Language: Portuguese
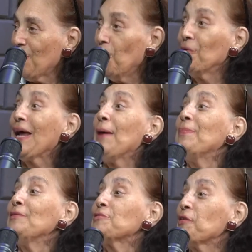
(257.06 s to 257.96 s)
orai
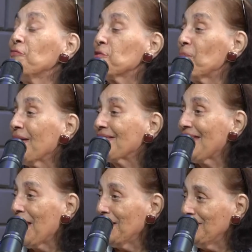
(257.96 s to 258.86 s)
pelos que vos
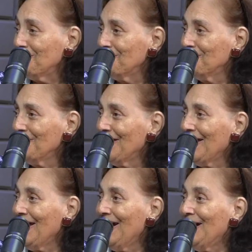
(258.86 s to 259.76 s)
perseguem.
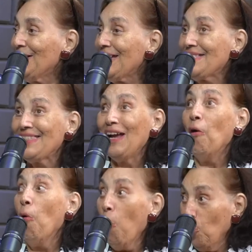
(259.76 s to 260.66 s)
Quer dizer,
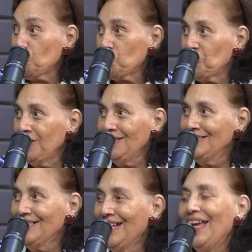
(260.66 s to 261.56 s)
hoje
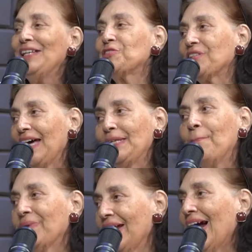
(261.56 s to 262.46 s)
ele estaria
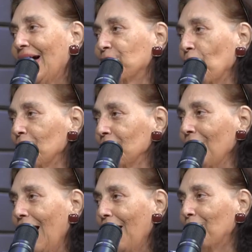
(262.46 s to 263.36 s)
pregado em algum
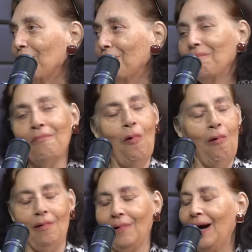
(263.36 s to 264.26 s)
lugar. Totalmente.
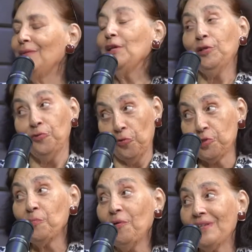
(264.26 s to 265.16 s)
E
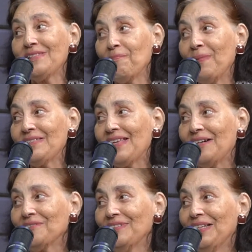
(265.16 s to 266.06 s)
dois mil anos se
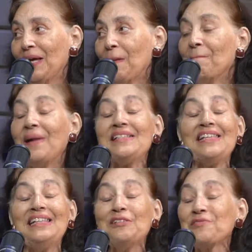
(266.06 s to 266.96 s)
passaram. Mas
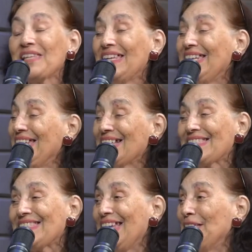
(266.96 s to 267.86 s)
ele não seria
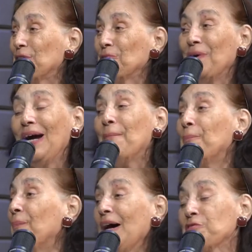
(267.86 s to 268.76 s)
aceito
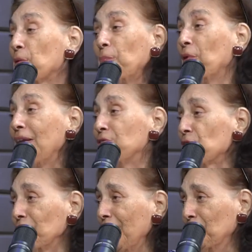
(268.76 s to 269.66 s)
acho que por
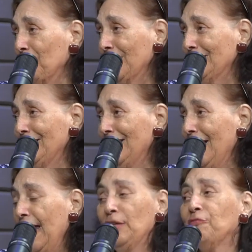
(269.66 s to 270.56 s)
religião nenhuma. Uhum.
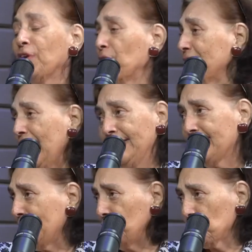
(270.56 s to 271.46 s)
Ele não frequentaria
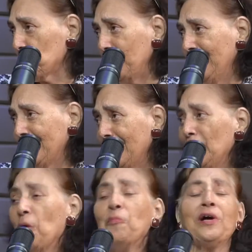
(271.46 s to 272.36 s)
centro espírita,
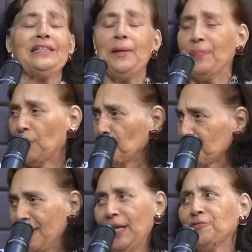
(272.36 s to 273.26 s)
porque tem
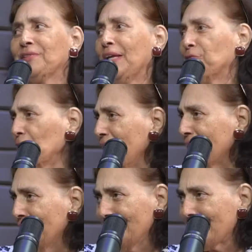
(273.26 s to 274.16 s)
preconceito, tem
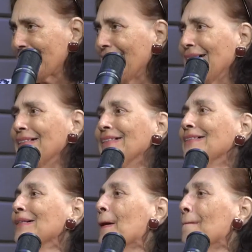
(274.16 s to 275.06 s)
intolerância. É,
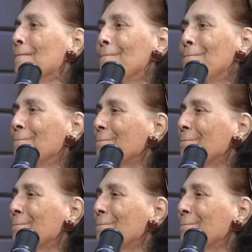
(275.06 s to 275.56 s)
eu fico pensando nisso